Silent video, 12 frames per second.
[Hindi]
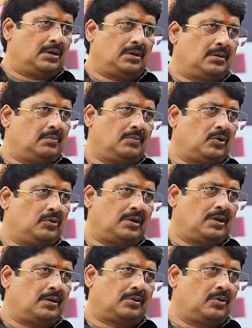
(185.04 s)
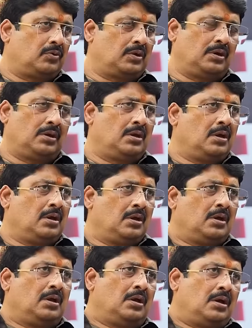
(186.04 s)
नहीं बहुत ज़्यादा क्योंकि
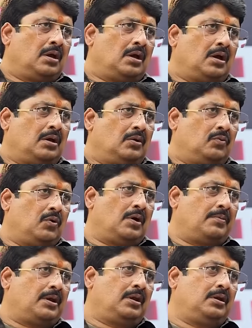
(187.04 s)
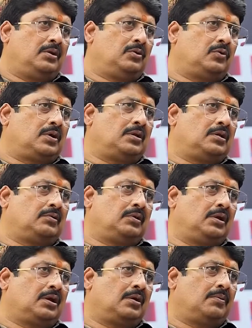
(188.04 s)
वो हमारे लिए दुखद
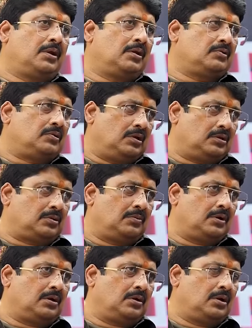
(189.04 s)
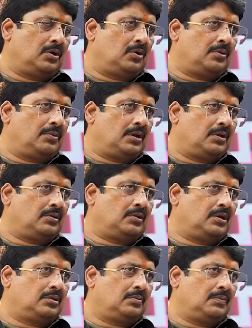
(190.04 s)
इसलिए कि हमारे क्षेत्र में घटना और हमारे
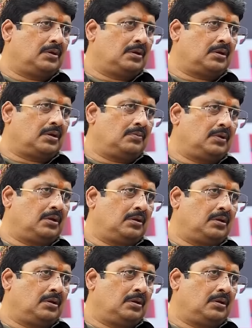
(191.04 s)
क्षेत्र में कभी